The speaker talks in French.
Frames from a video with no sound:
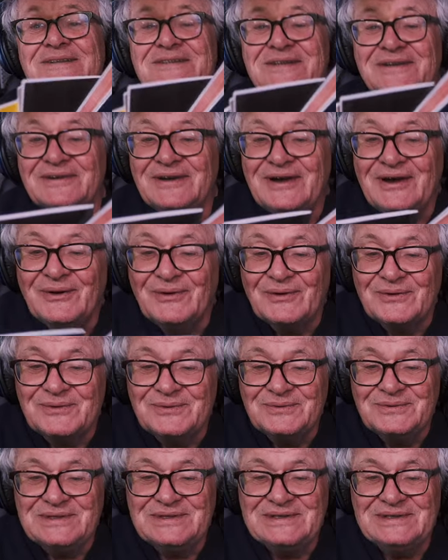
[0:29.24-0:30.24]
J'avais
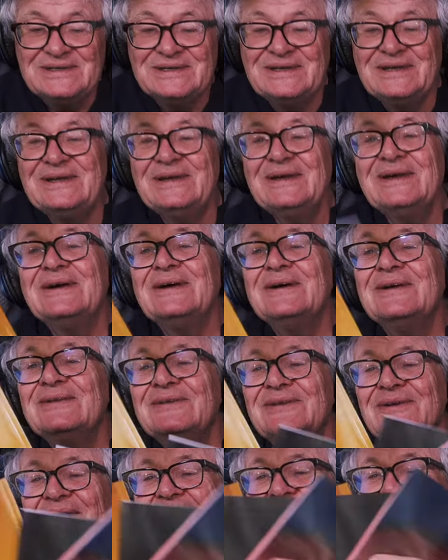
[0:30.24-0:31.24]
aucune idée
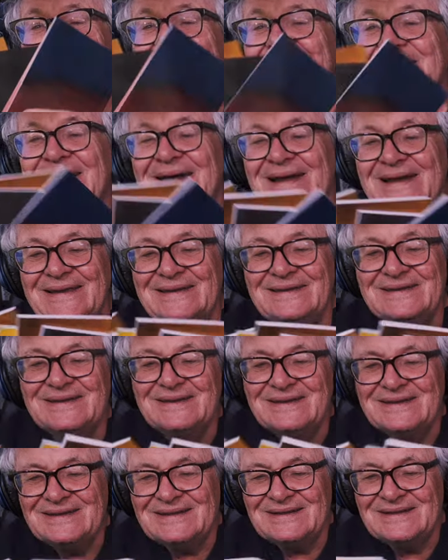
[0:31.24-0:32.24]
de la taille,
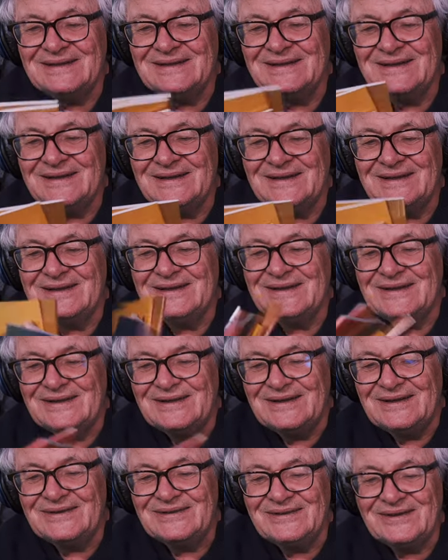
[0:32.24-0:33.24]

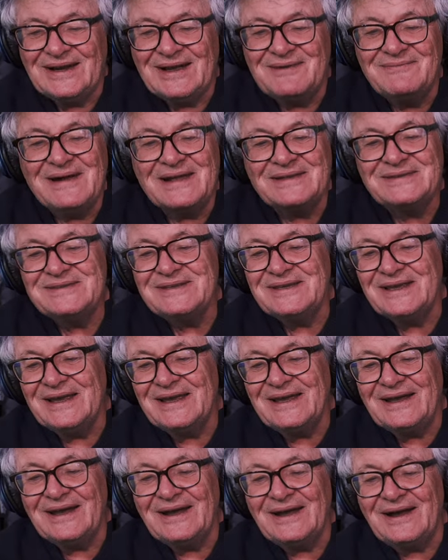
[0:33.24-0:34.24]
euh, de la
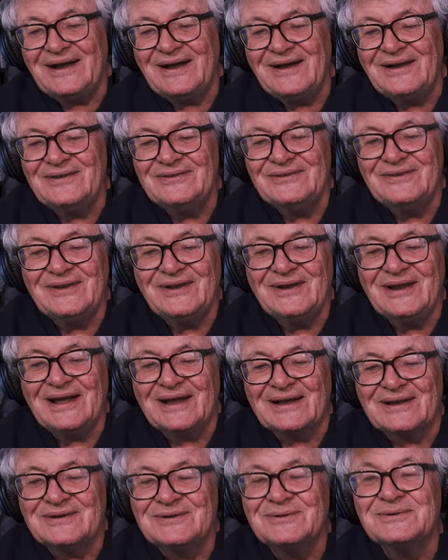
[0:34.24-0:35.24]
matière, de
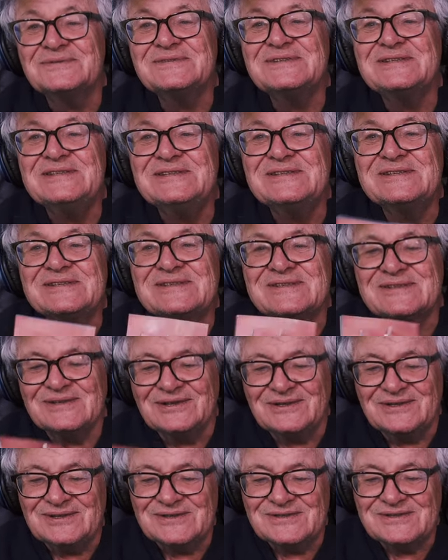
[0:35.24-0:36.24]
la
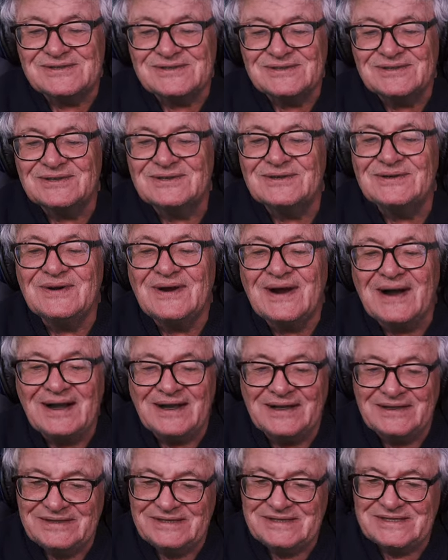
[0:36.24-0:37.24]
consistance, de quoi
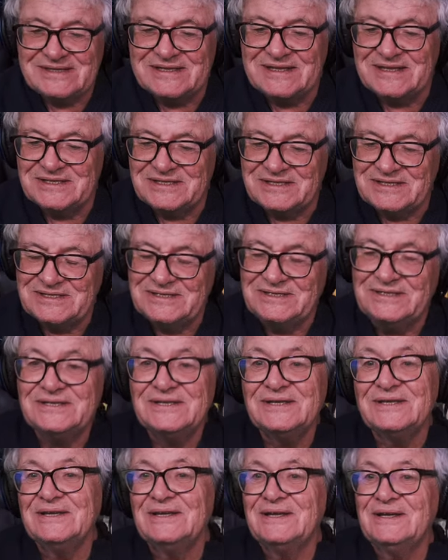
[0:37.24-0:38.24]
il s'agit.
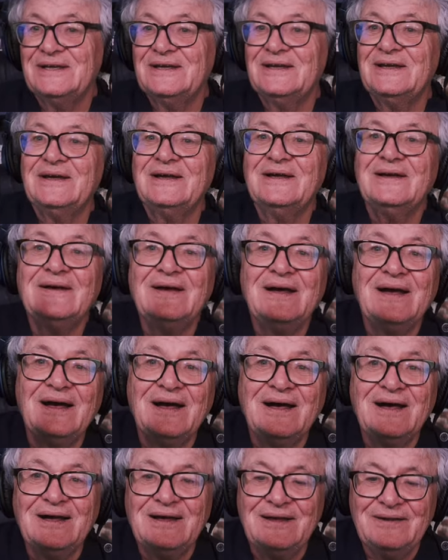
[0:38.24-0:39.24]

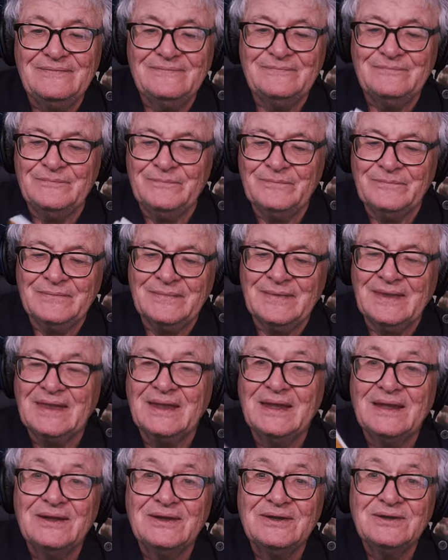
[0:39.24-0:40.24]
1,
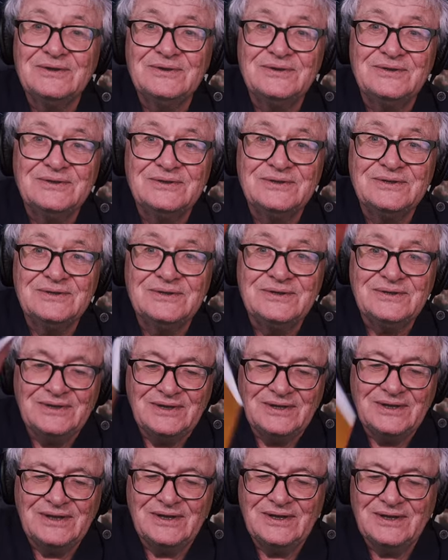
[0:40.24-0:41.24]
2,
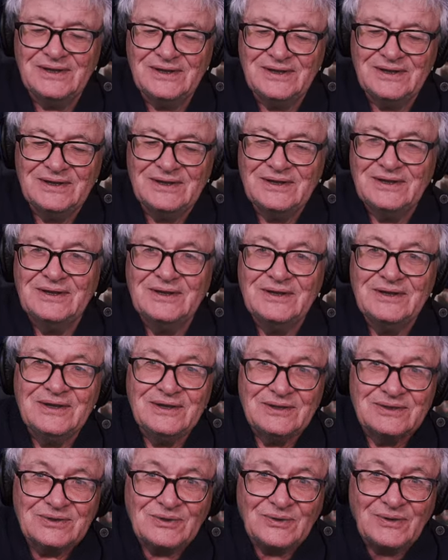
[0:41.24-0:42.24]

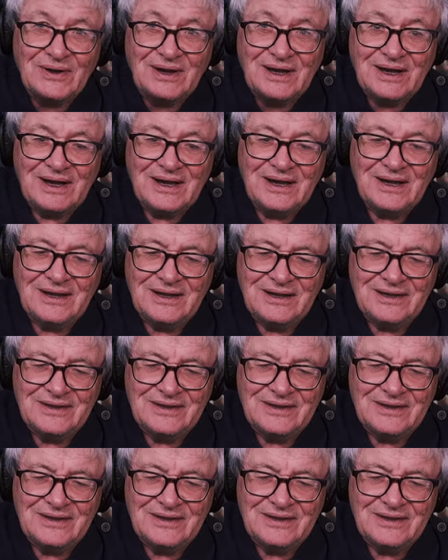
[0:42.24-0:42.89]
3,